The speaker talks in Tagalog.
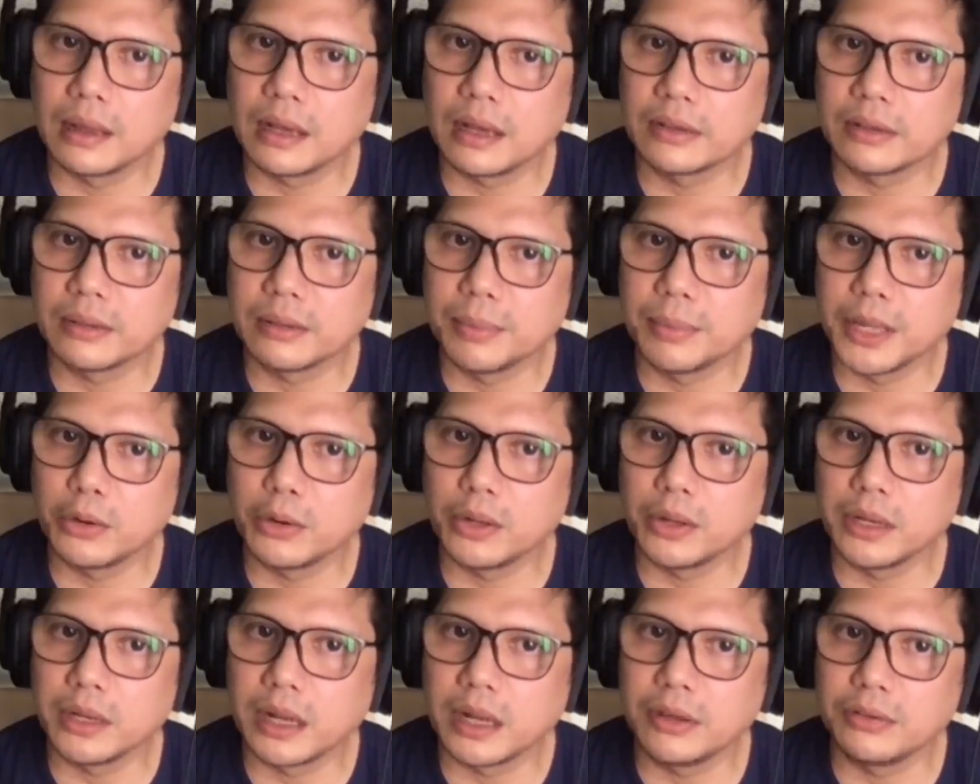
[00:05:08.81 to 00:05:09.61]
kasabay
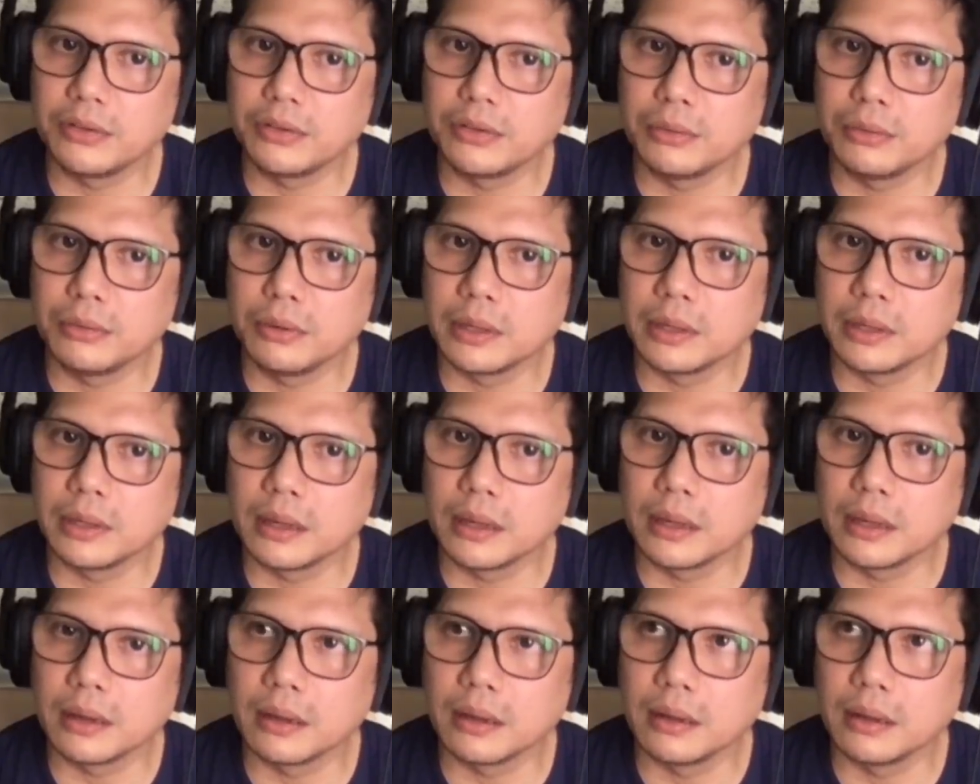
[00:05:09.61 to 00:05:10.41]
ko in high school na
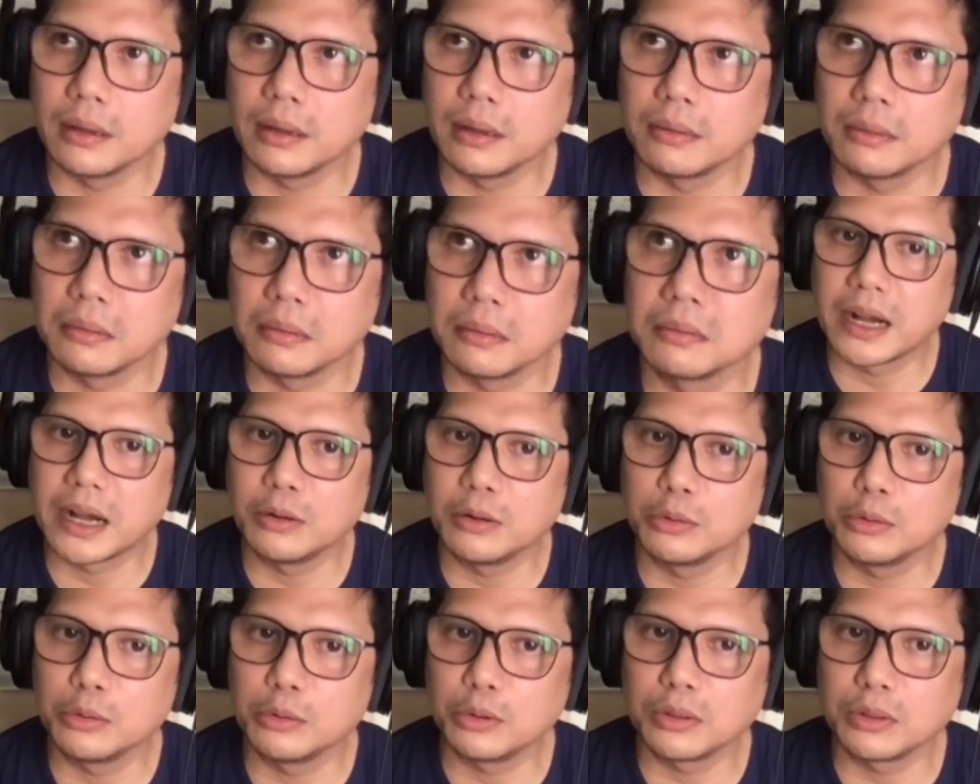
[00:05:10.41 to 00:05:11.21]
ano
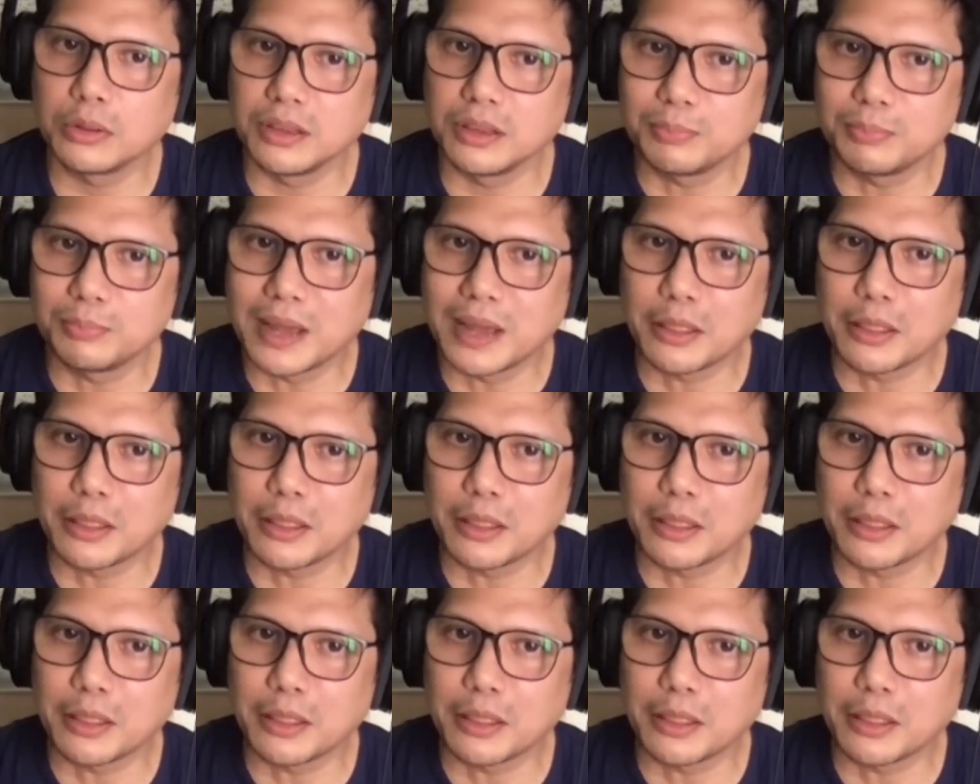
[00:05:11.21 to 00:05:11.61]
parang hutok this